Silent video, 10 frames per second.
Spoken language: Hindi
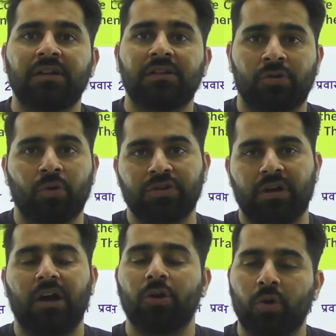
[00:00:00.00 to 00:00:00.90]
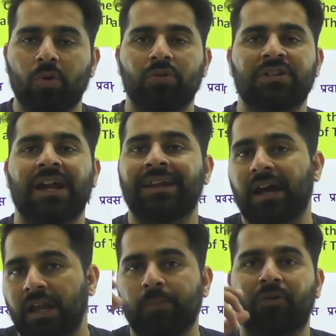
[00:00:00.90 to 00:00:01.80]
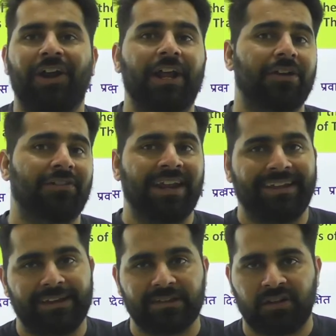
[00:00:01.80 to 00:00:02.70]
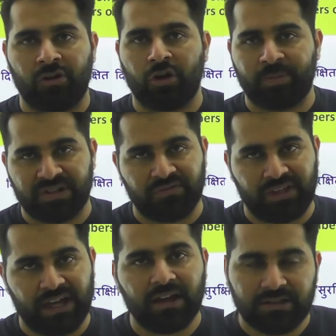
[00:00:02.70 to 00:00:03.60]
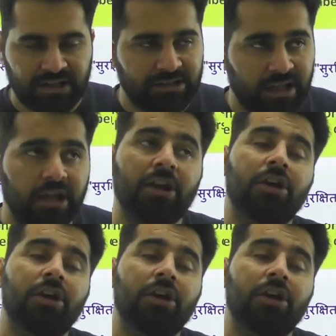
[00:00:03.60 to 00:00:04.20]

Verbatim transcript: रोड लोगों को जानकारी प्रोवाइड करवाने के लिए इस दिन को ऑब्जर्व किया जाता है